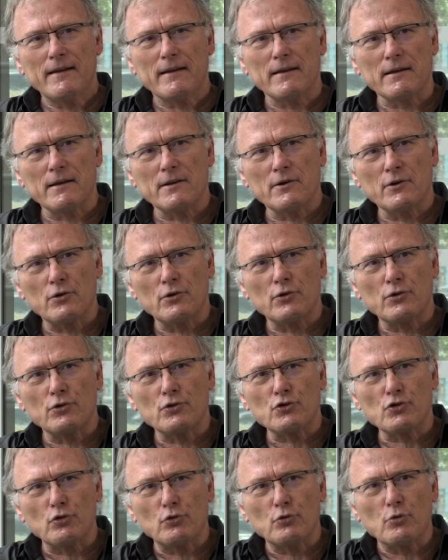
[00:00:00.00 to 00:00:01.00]
et
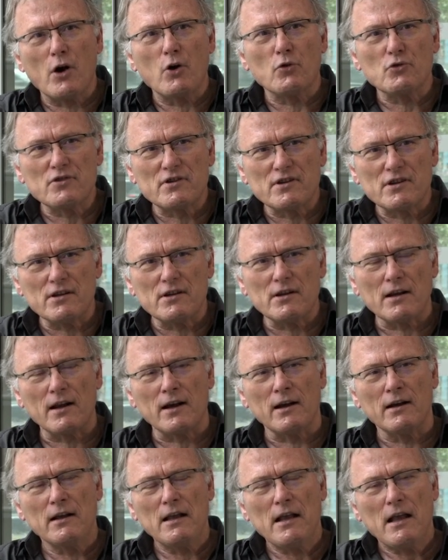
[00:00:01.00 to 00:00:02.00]
je le dois aussi à
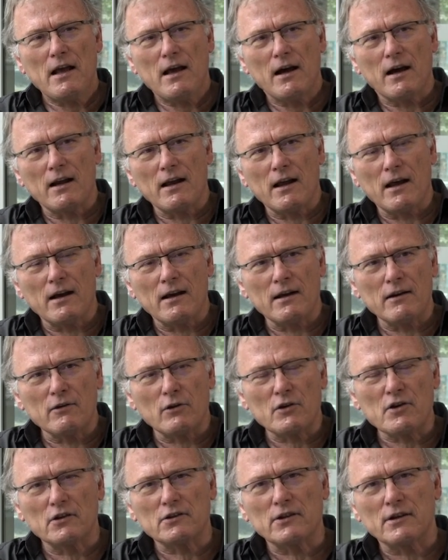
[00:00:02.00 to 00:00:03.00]
la,
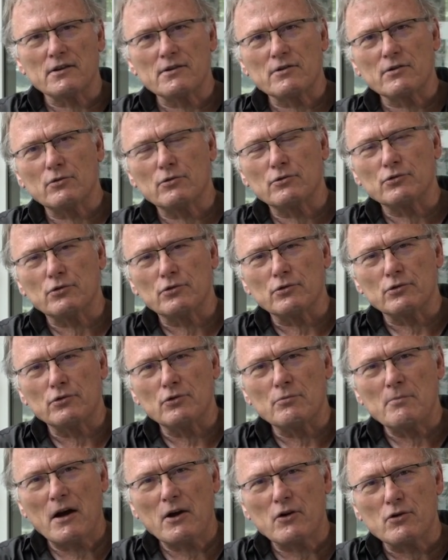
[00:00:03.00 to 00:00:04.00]
l'orientation de,
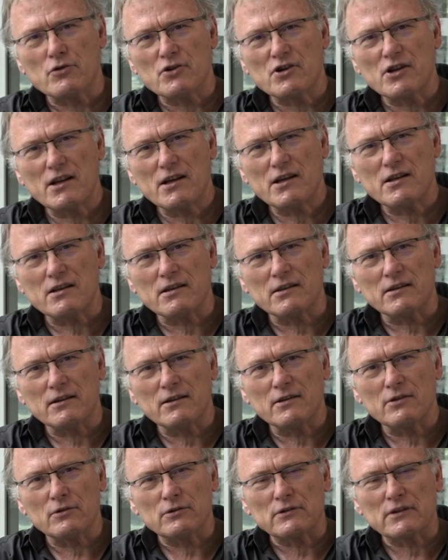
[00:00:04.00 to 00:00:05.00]
de Marc Auger, qui
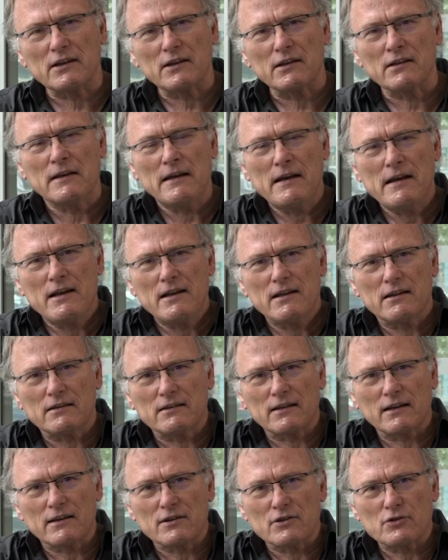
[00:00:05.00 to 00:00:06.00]
était très,
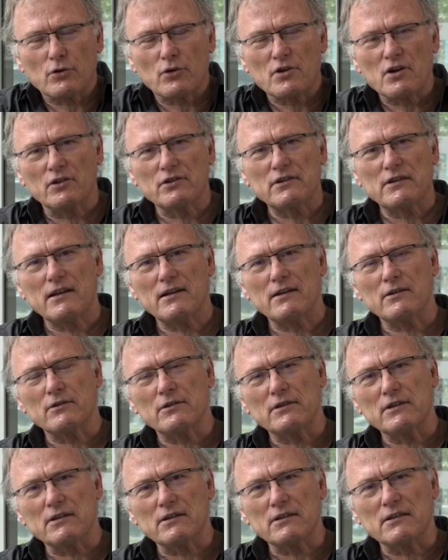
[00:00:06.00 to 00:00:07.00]
très orienté,
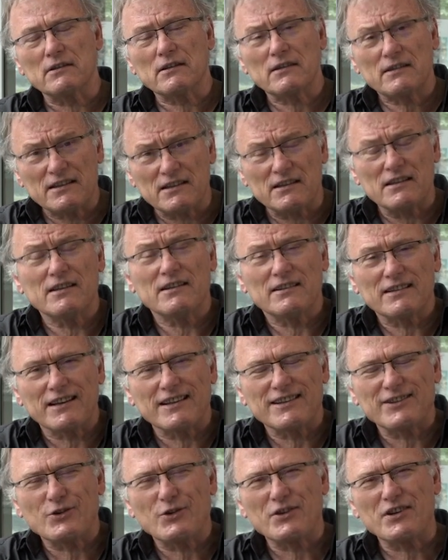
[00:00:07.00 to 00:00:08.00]
euh, qui est, qui, est,
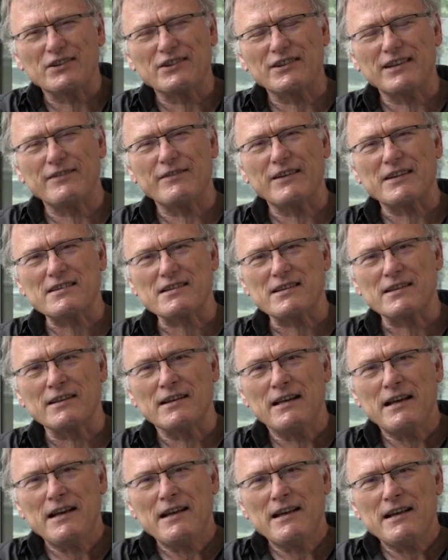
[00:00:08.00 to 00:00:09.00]
très orienté vers ces,
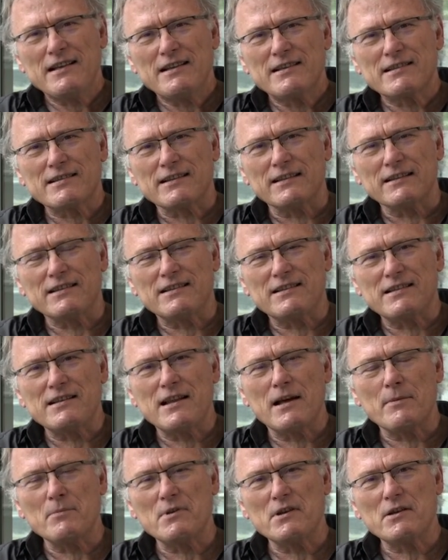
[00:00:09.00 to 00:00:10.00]
ces
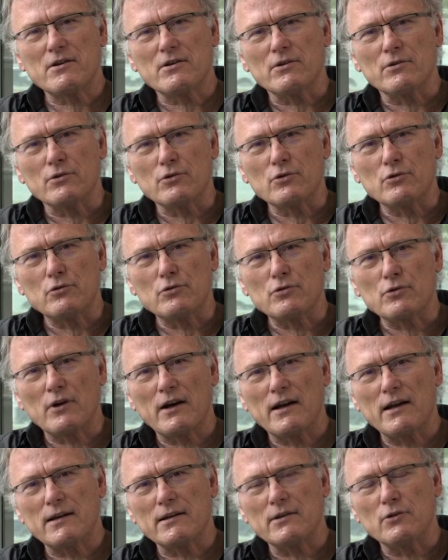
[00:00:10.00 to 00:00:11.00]
dynamiques euh,
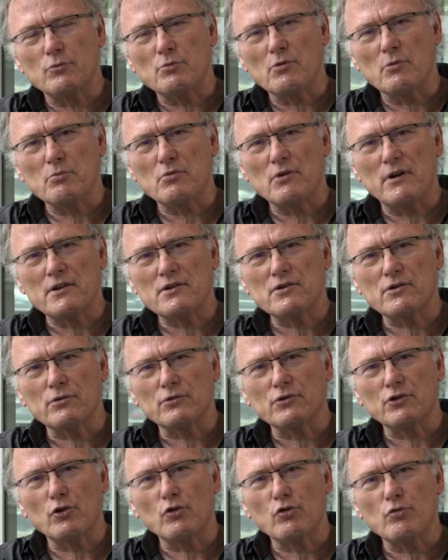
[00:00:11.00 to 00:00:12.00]
culturelles et de
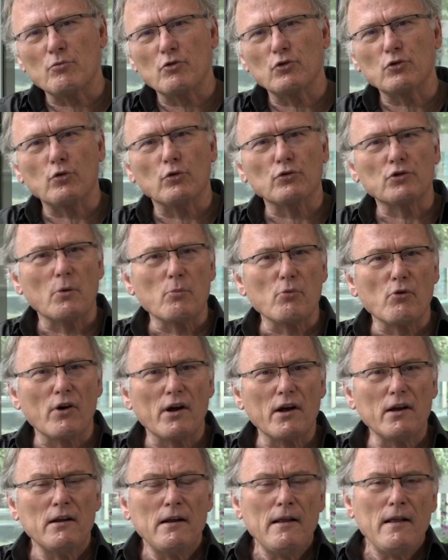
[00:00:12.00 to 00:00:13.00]
population dans le monde
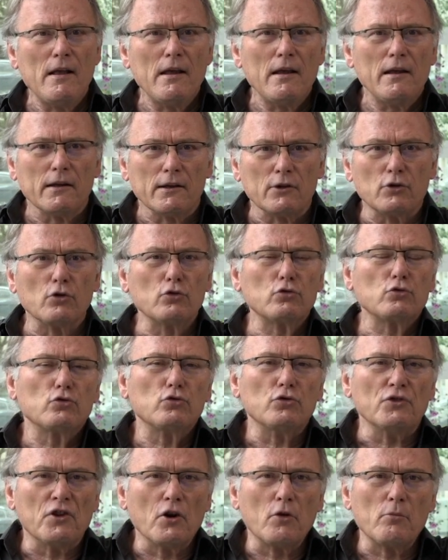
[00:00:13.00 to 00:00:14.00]
contemporain. Et donc,
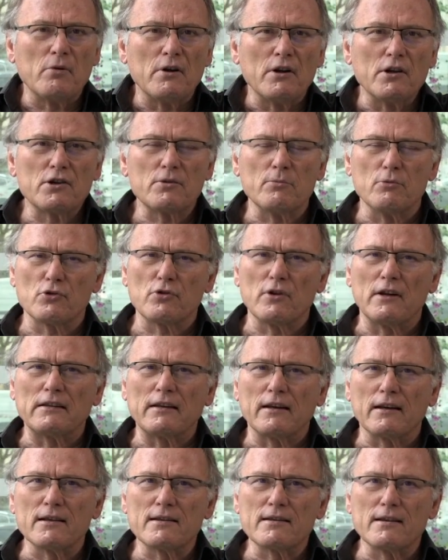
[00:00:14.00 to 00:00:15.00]
d'emblée, je me suis
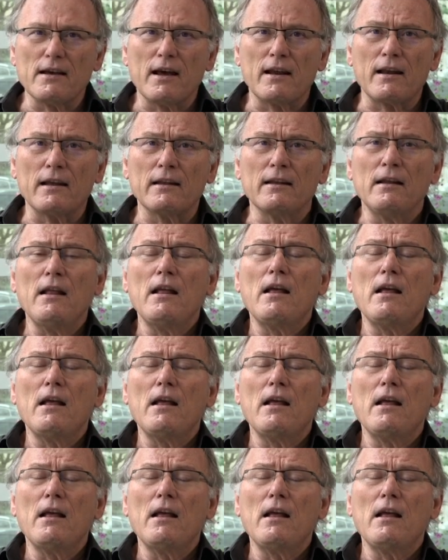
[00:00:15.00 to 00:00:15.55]
intéressé à la,